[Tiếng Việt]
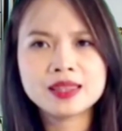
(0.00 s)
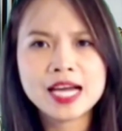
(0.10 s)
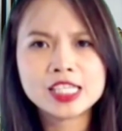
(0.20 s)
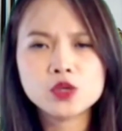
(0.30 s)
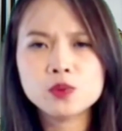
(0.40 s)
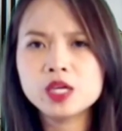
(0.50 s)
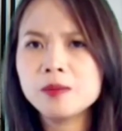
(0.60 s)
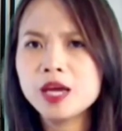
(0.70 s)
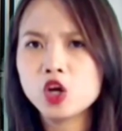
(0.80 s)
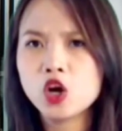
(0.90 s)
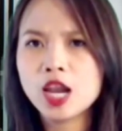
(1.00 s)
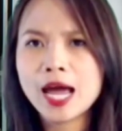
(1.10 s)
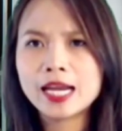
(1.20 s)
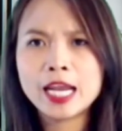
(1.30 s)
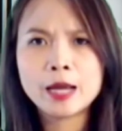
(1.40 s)
tải trong khi bên còn
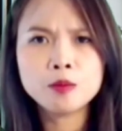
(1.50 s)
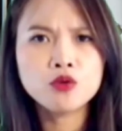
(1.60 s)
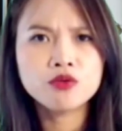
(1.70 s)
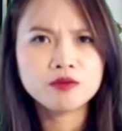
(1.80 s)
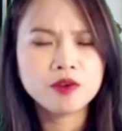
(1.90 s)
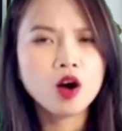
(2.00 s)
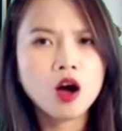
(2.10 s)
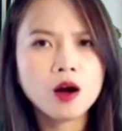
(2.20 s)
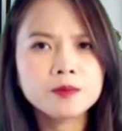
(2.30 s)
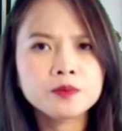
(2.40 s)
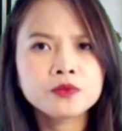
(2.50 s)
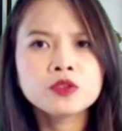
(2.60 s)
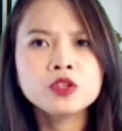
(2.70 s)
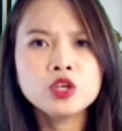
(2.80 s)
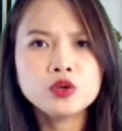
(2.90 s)
lại ném đồ vật vào họ.
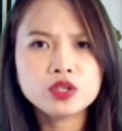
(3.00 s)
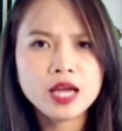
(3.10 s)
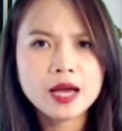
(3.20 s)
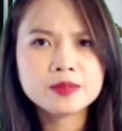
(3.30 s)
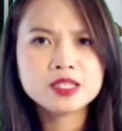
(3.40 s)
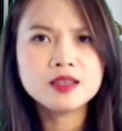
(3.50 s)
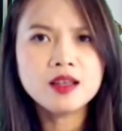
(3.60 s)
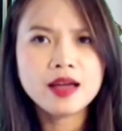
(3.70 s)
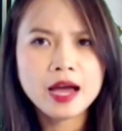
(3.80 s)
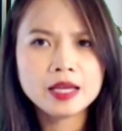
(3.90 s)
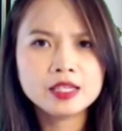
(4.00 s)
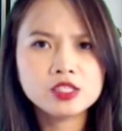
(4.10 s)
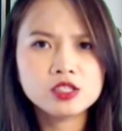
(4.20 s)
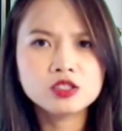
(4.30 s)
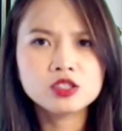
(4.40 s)
New York Times dẫn lời hai nhân
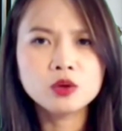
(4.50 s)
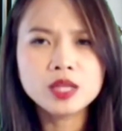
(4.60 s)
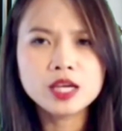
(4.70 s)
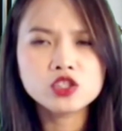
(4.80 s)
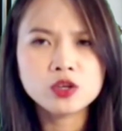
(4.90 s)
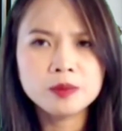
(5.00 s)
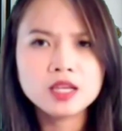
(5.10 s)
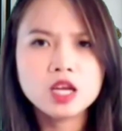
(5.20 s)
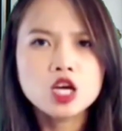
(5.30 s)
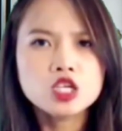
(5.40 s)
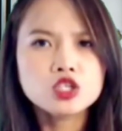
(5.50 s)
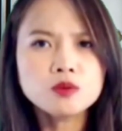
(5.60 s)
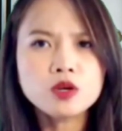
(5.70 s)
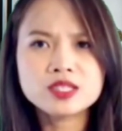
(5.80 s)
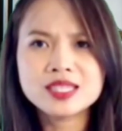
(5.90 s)
chứng giấu tên cho biết xung
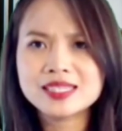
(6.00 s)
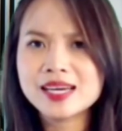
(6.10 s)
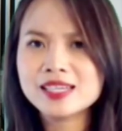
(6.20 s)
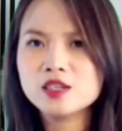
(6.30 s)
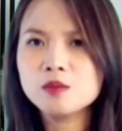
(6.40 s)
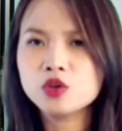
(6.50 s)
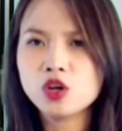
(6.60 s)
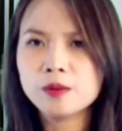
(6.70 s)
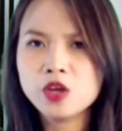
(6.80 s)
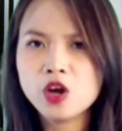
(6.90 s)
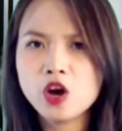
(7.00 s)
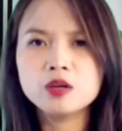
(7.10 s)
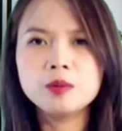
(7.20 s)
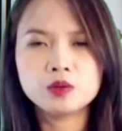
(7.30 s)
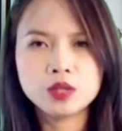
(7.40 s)
đột xảy ra giữa một nhóm nhỏ người
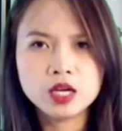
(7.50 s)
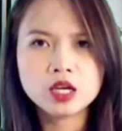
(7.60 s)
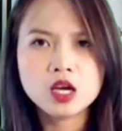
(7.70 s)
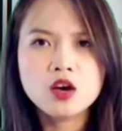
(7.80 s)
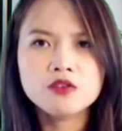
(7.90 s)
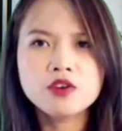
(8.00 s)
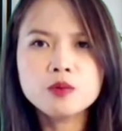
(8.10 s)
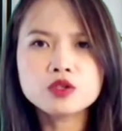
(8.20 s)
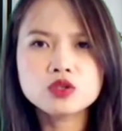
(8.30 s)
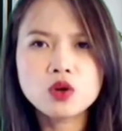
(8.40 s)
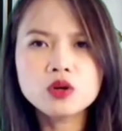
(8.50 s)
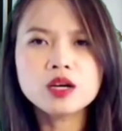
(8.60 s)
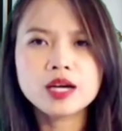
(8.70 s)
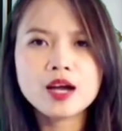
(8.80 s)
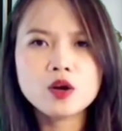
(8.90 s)
biểu tình với một số người
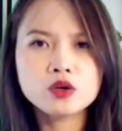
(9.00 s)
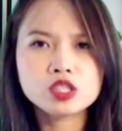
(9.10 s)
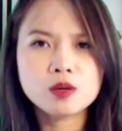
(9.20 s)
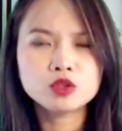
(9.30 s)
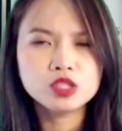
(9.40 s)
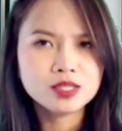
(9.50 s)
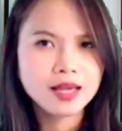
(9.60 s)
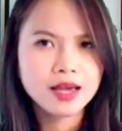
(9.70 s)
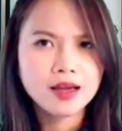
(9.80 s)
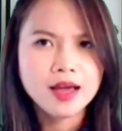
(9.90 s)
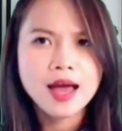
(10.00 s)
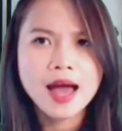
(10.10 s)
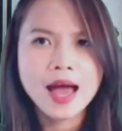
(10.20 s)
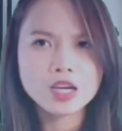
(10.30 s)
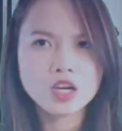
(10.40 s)
khác ngồi trong một chiếc xe. Ai